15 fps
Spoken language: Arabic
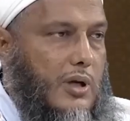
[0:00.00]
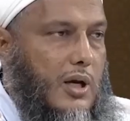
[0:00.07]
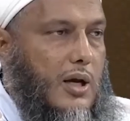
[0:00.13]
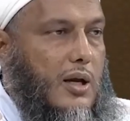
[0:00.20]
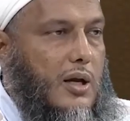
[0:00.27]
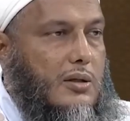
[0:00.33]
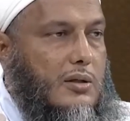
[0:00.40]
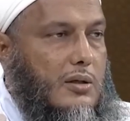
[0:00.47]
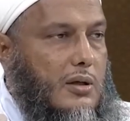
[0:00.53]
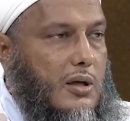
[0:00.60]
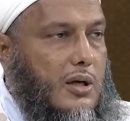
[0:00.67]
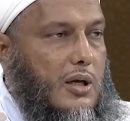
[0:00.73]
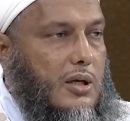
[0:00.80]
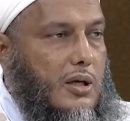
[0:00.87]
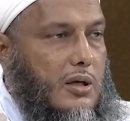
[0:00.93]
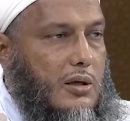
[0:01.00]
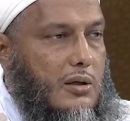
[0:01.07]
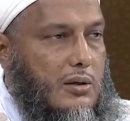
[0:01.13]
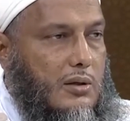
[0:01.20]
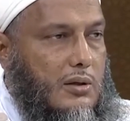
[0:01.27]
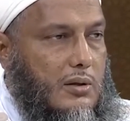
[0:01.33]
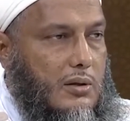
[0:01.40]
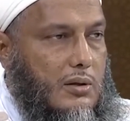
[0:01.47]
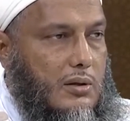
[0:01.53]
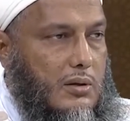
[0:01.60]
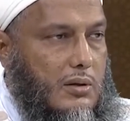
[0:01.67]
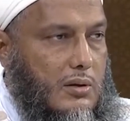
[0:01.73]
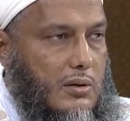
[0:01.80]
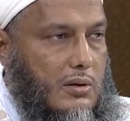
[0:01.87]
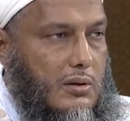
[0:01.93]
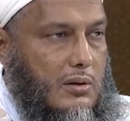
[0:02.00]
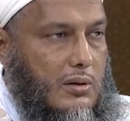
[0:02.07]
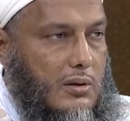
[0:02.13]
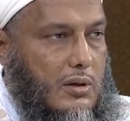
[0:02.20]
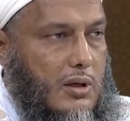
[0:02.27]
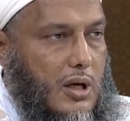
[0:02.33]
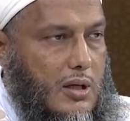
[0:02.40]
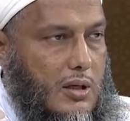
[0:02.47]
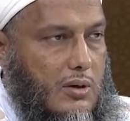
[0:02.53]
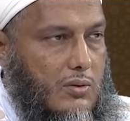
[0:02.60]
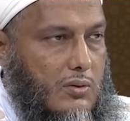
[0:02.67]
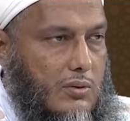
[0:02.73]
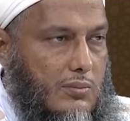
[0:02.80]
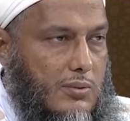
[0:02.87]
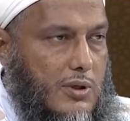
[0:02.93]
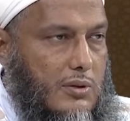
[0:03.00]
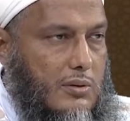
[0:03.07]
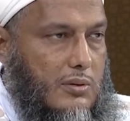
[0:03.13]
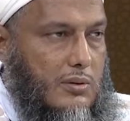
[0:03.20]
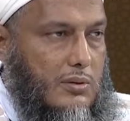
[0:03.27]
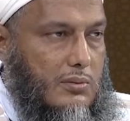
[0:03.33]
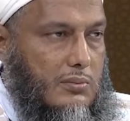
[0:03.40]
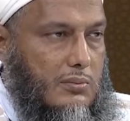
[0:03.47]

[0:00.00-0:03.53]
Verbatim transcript: في حالات قليلة لكنه أو كثيرة